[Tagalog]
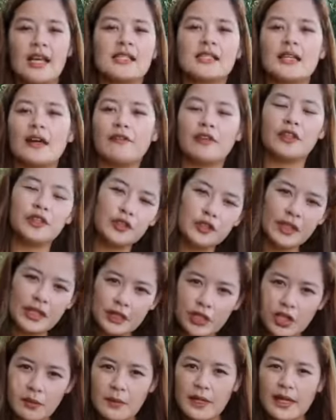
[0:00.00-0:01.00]
Sa video
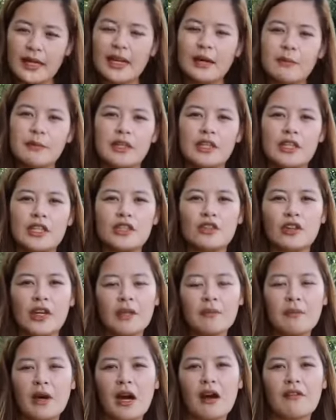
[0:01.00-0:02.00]
na ito, malalaman ninyo
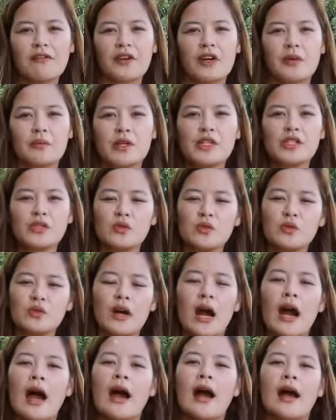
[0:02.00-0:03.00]
rin mga ka-farmers kung